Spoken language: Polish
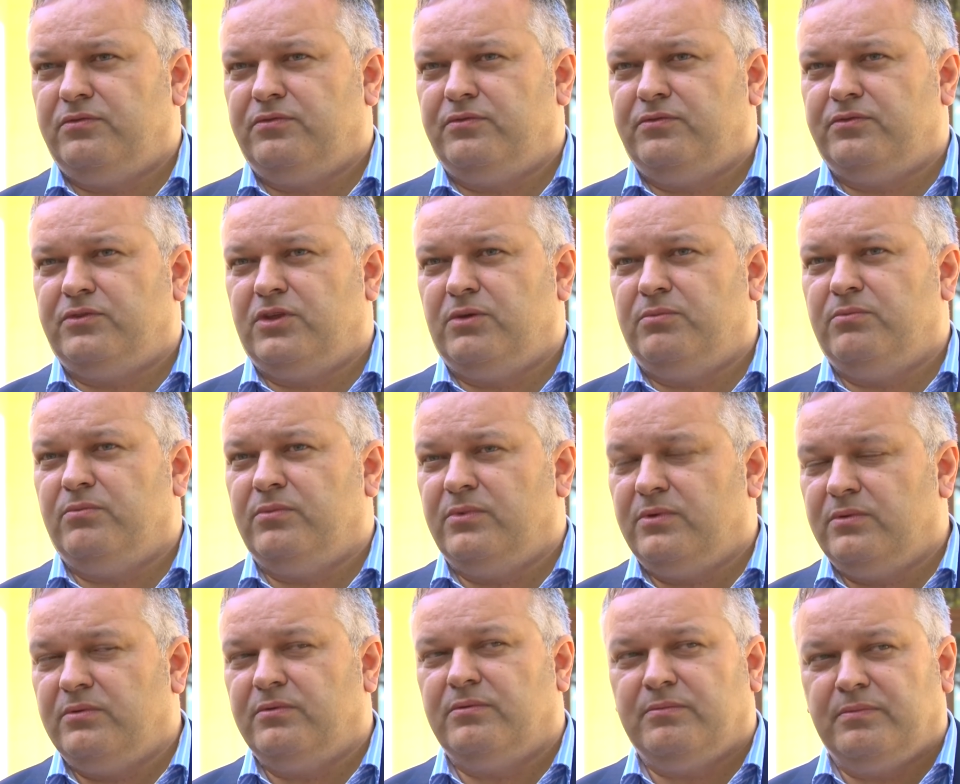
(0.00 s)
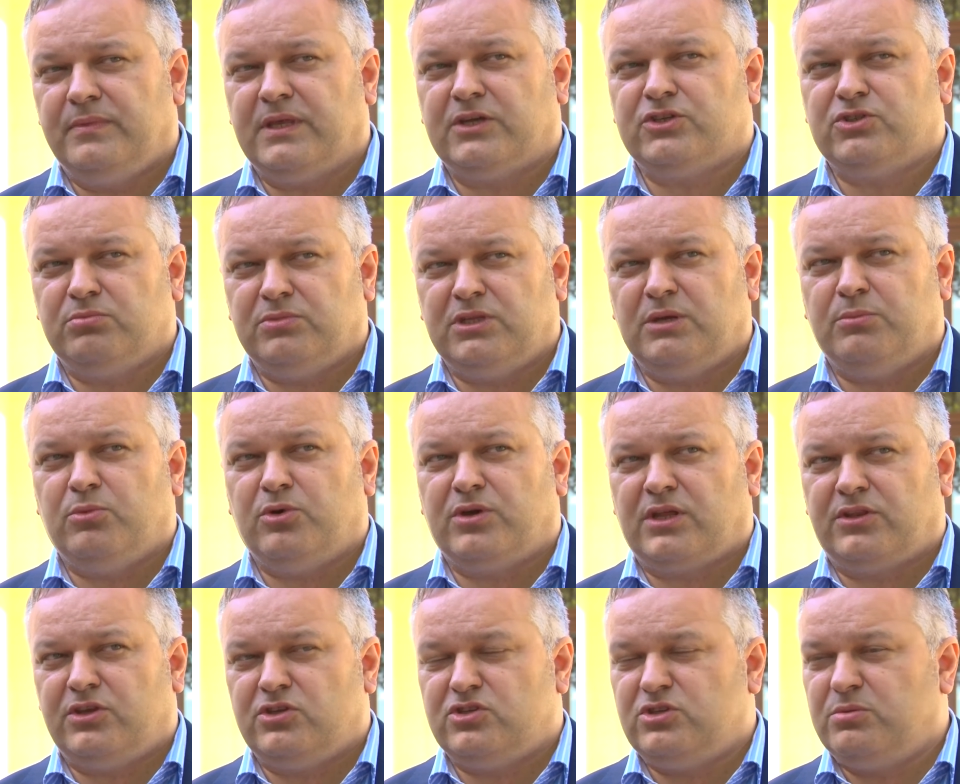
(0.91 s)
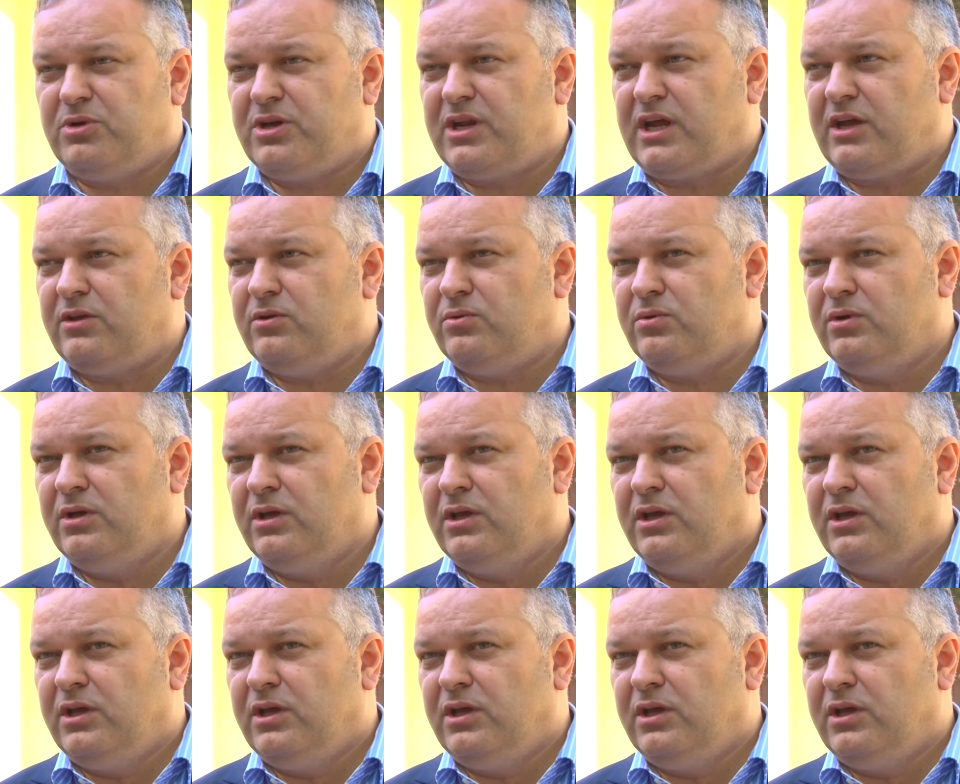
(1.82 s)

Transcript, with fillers: w tym naszym demokratycznym kraju